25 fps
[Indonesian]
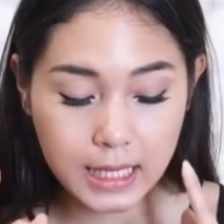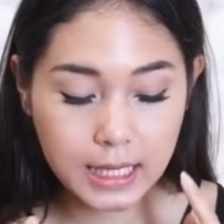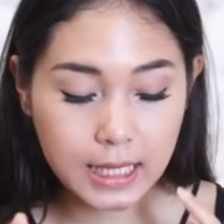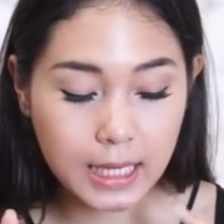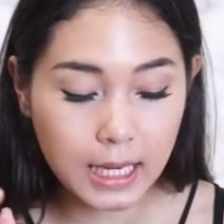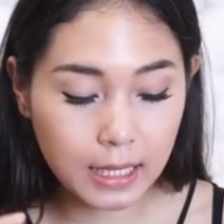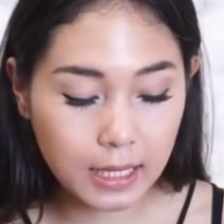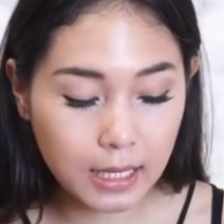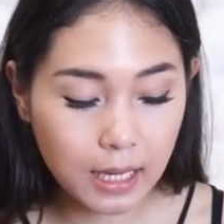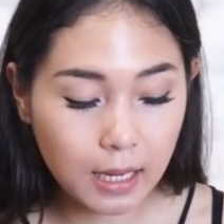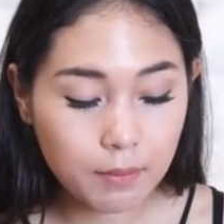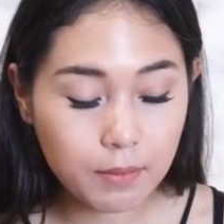
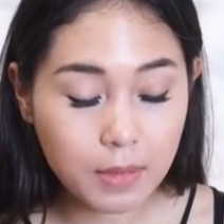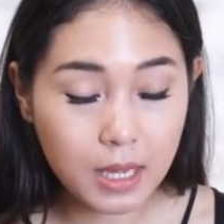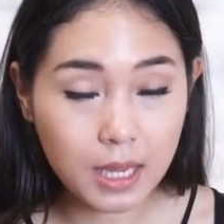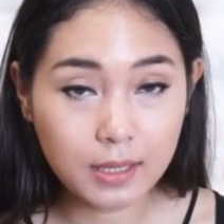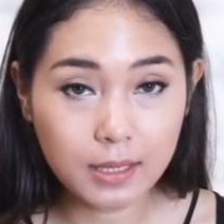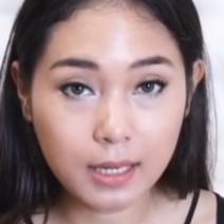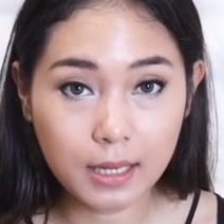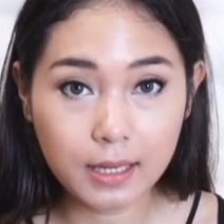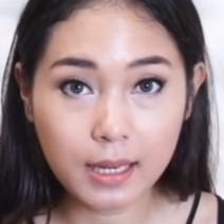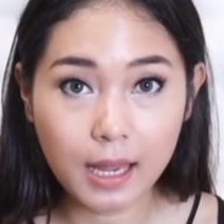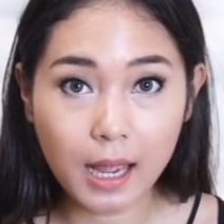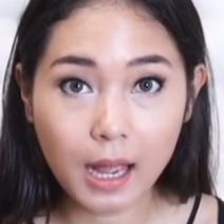jadi yang
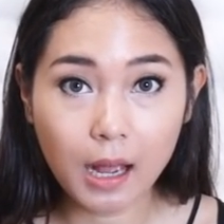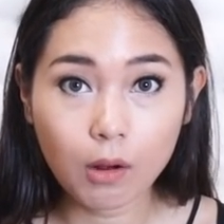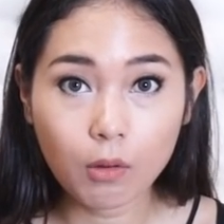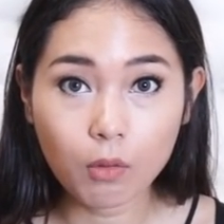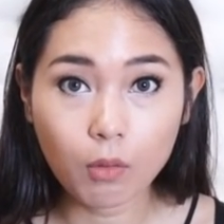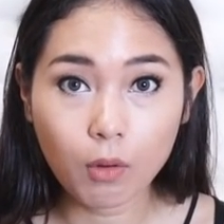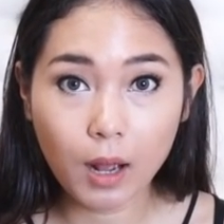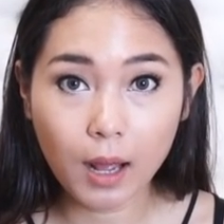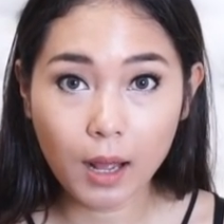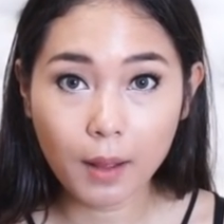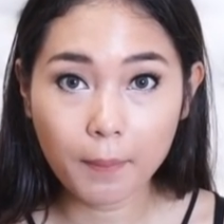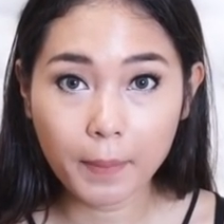biasanya
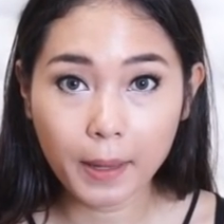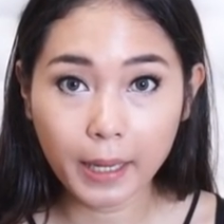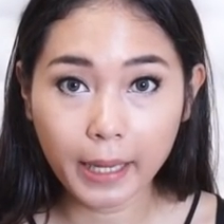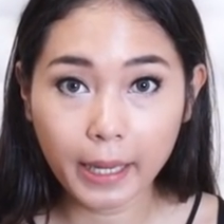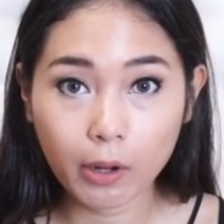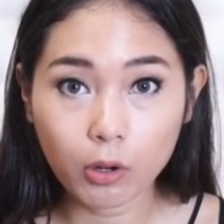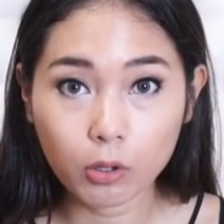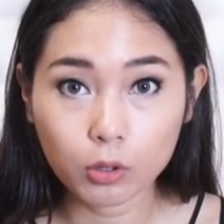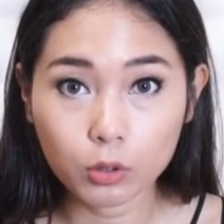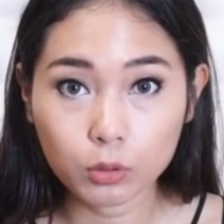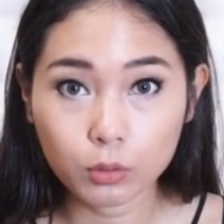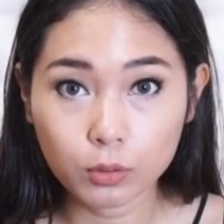aku nggak
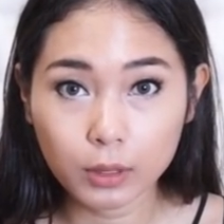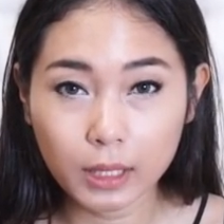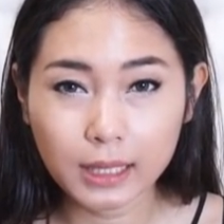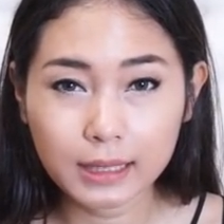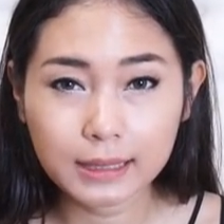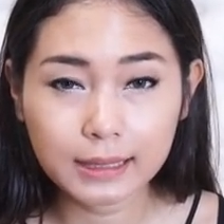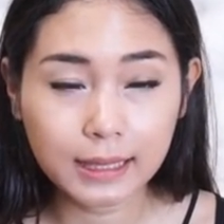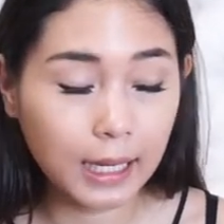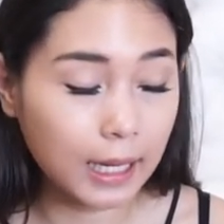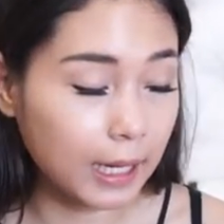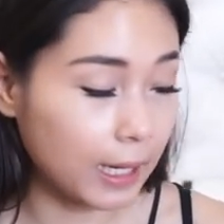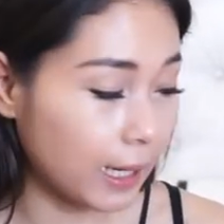pakai contouring
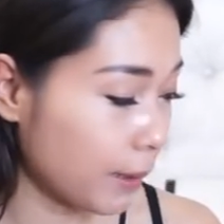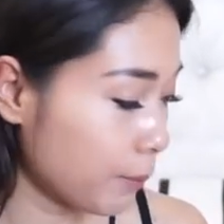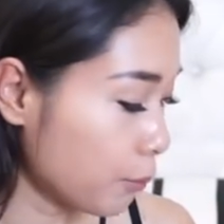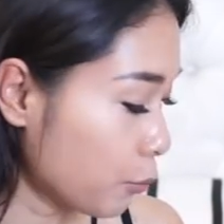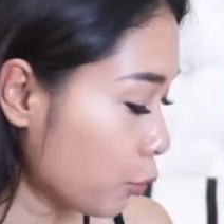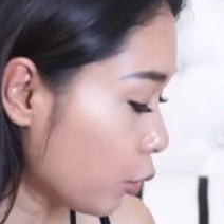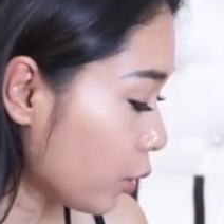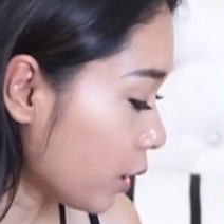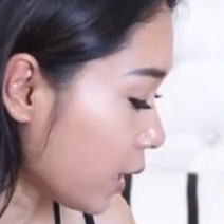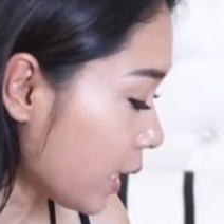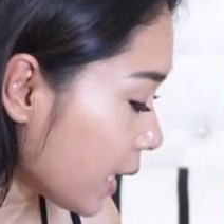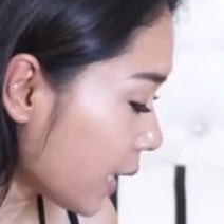sekarang
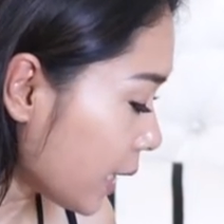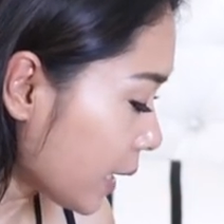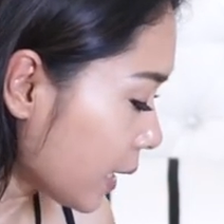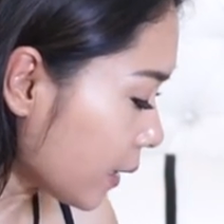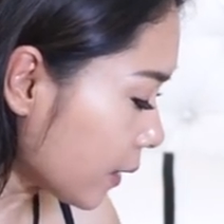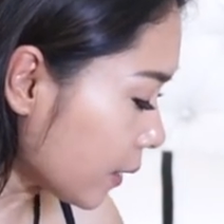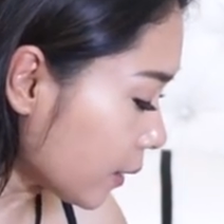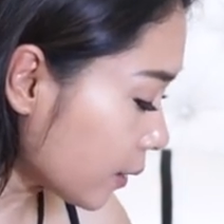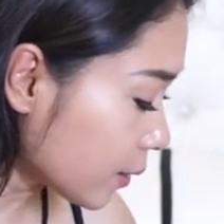mungkin